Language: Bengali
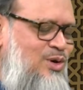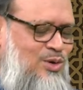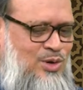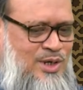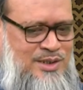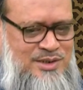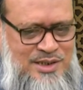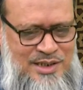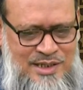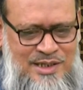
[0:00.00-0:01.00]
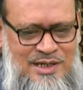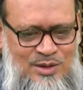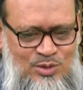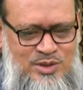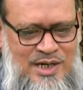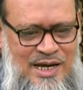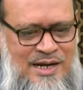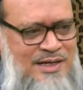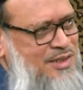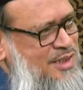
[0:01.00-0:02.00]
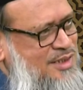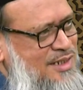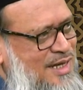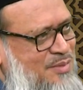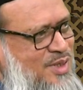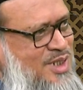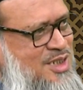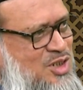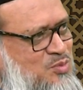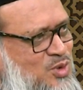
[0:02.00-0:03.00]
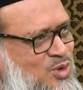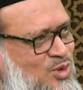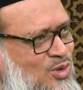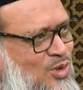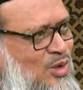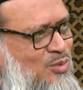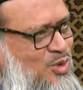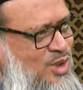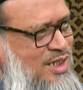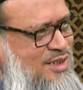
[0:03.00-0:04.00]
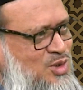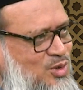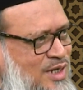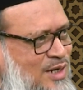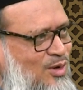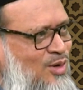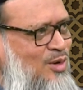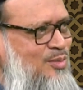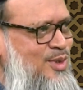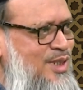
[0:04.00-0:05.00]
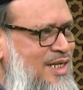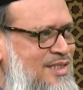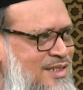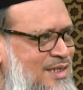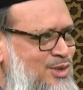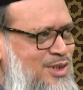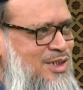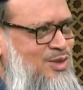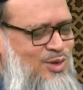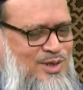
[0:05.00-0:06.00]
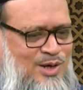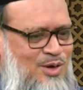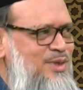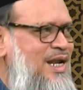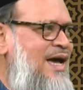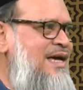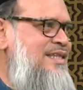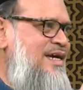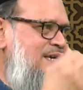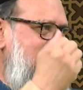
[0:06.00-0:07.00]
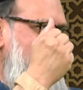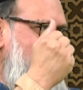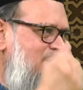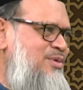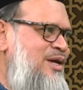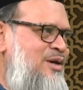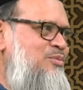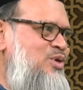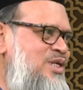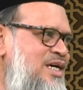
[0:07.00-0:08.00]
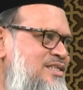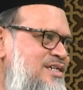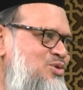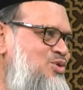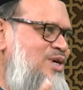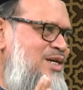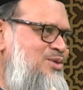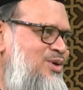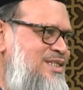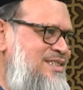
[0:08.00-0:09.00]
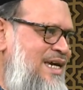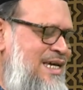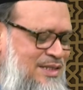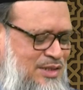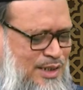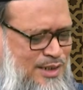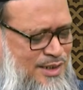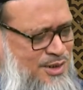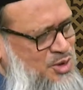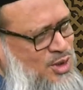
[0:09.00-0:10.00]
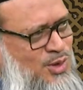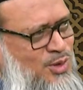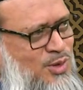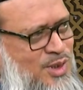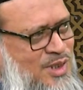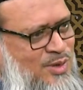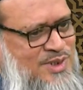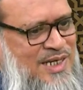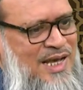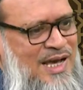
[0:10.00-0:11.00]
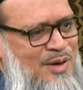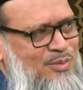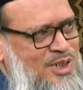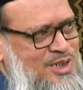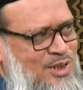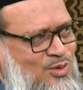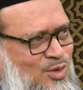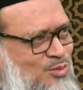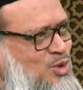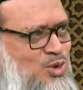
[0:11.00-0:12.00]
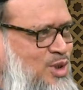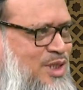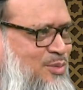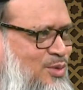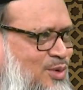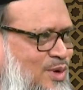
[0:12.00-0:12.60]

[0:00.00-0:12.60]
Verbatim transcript: উঠল যে এ লোকটা টিকতে না পেরে শেষ পর্যন্ত মদিনাতে চলে গেল মদিনাতে গিয়েও শেষ রক্ষা হবে না তাকে কিভাবে মদিনা থেকে উৎখাত করা যায় দিনকে নিশ্চিন্ন করে দেওয়া যায় আমরা সেই কর্মসূচি দেবো